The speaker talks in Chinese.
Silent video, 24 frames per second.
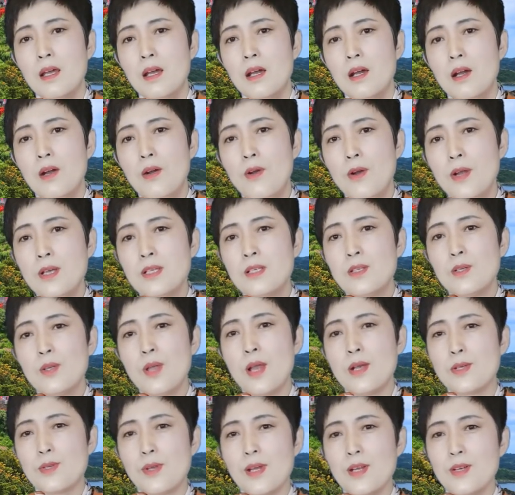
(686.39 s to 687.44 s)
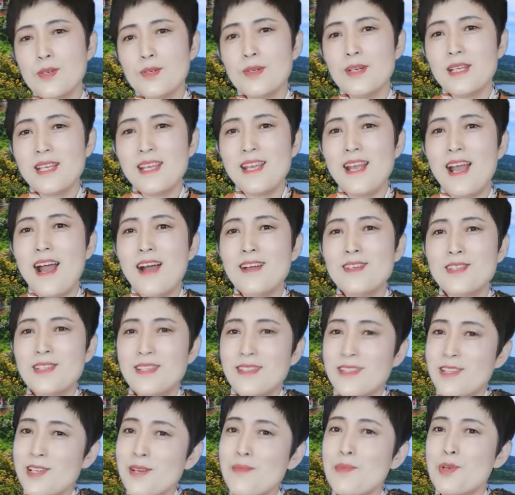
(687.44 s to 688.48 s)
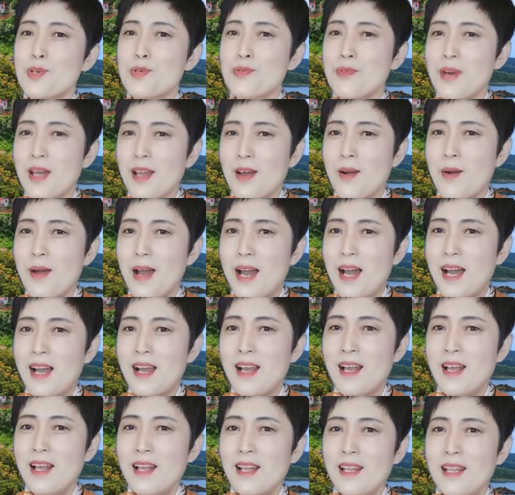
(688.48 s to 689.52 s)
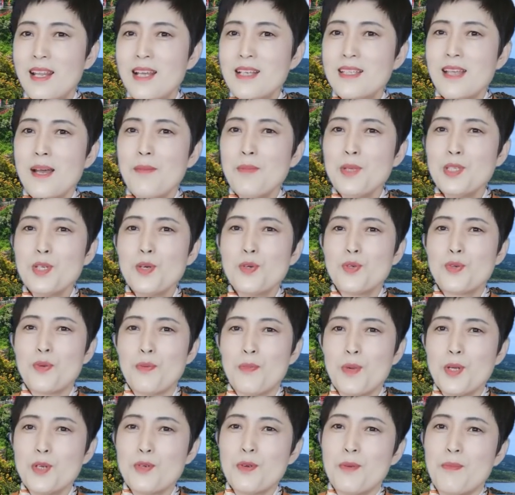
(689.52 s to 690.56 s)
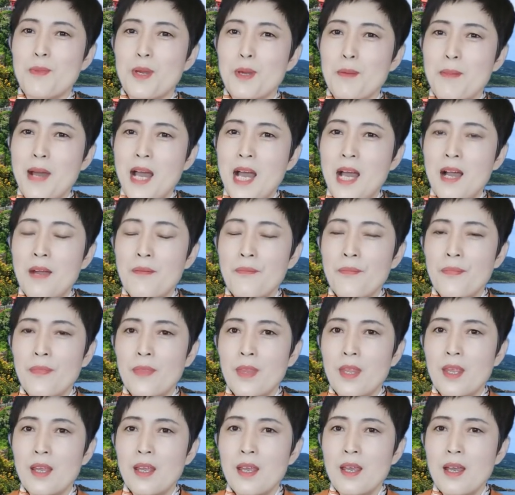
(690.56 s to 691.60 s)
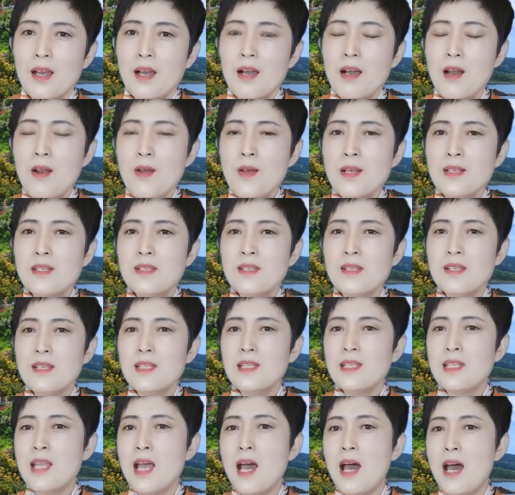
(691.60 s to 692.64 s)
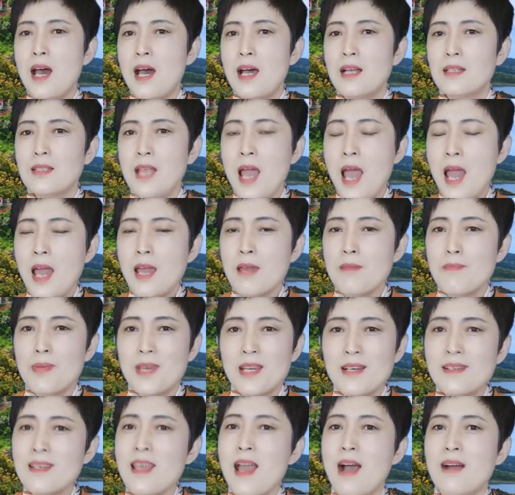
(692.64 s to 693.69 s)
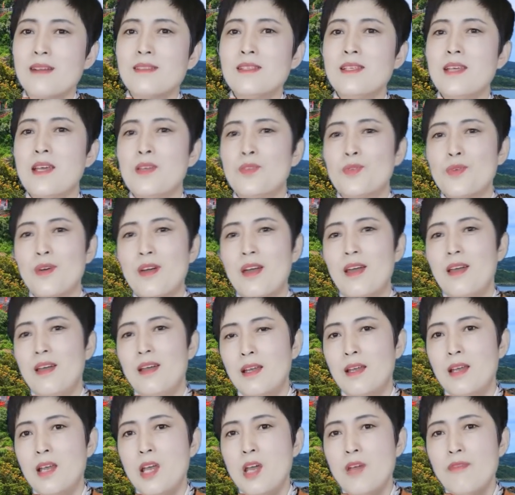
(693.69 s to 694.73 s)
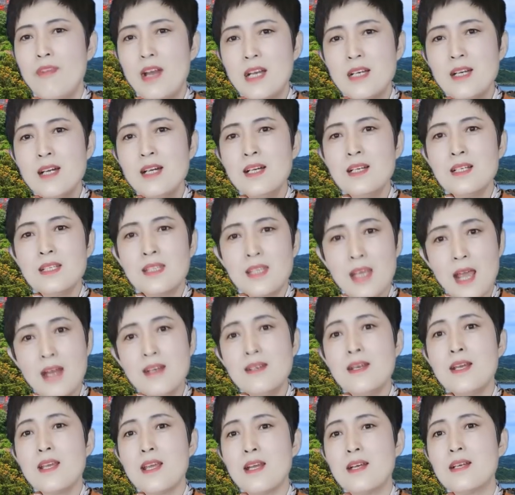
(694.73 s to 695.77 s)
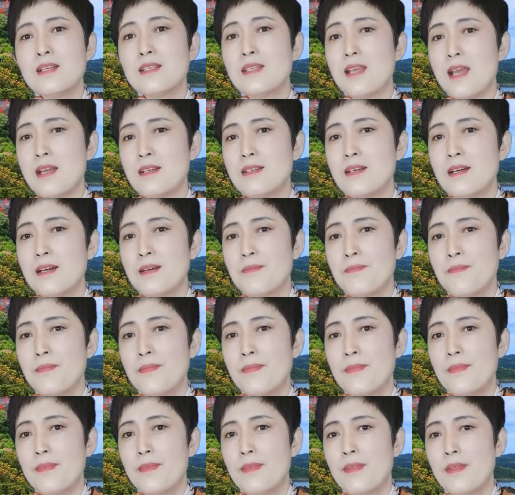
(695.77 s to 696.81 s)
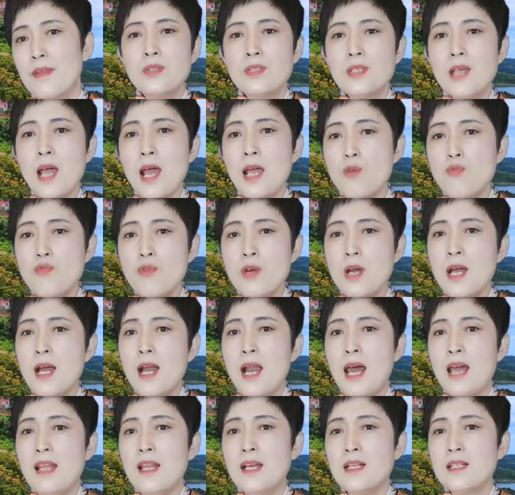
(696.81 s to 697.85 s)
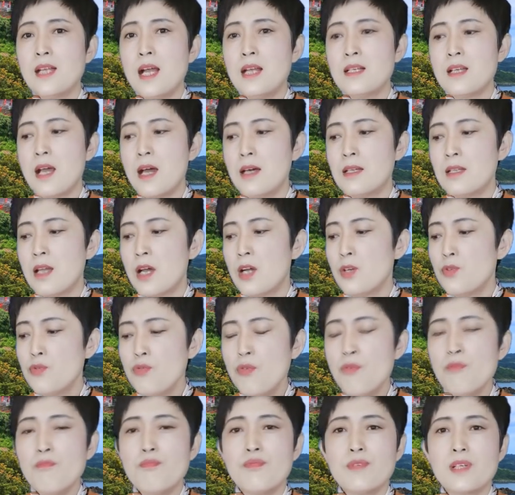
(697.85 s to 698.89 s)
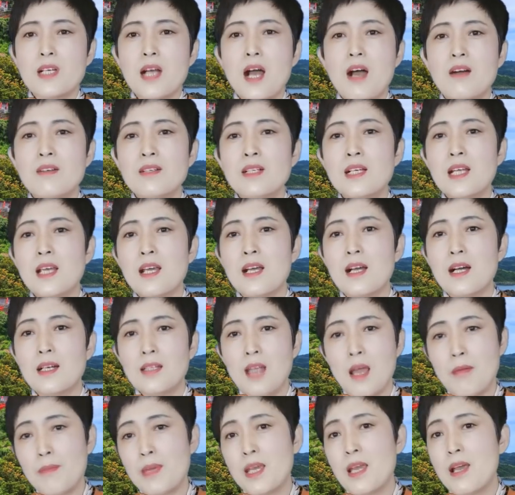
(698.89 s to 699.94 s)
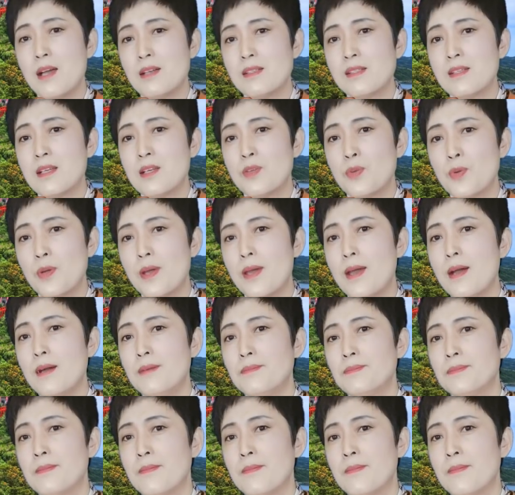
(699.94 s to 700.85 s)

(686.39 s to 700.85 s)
俄罗斯觉得说，你要这么说的话，那咱们就准备准备吧。俄罗斯的太平洋舰队，反正闲着也是闲着，在乌克兰的战场呢，用不着这个太平洋舰队啊。